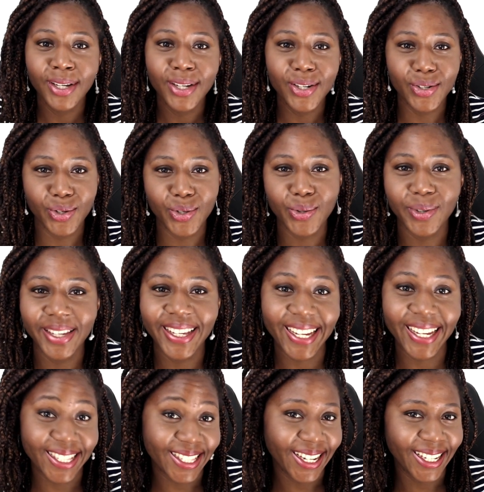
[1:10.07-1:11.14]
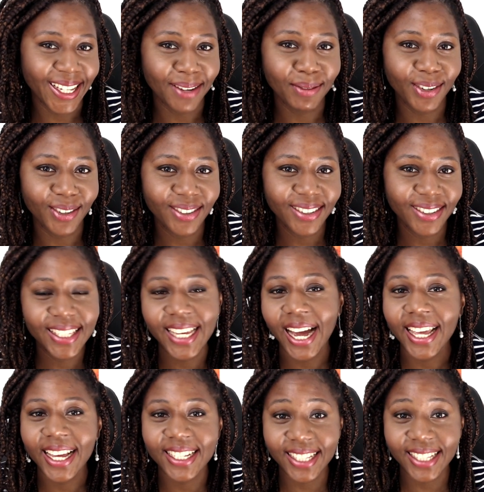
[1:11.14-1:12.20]
Je suis Christelle Camgan,
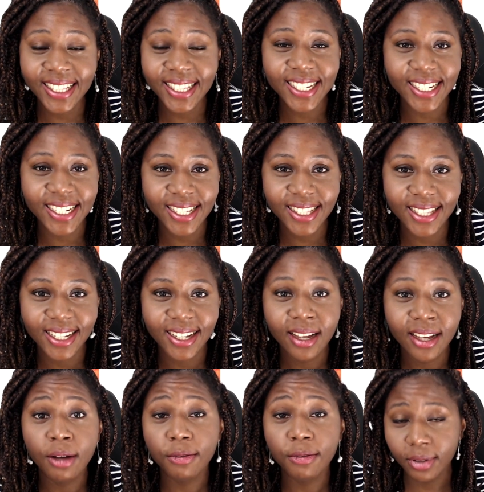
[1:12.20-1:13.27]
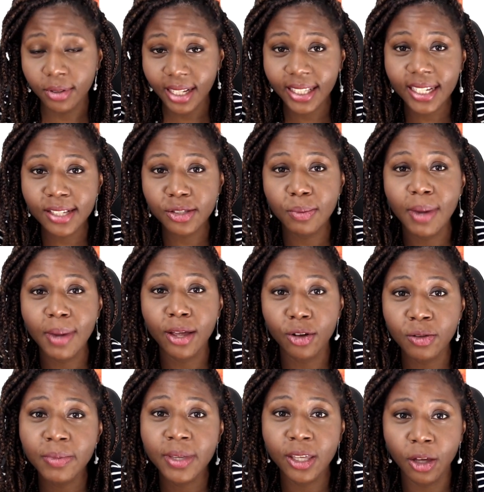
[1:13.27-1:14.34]
carrière stratégiste, fondatrice de My Own
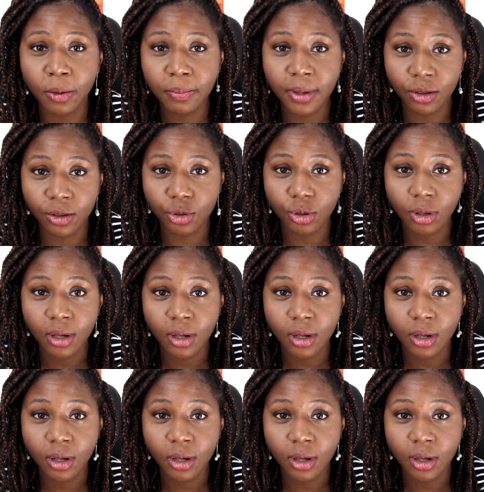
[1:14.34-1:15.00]
Bigger Picture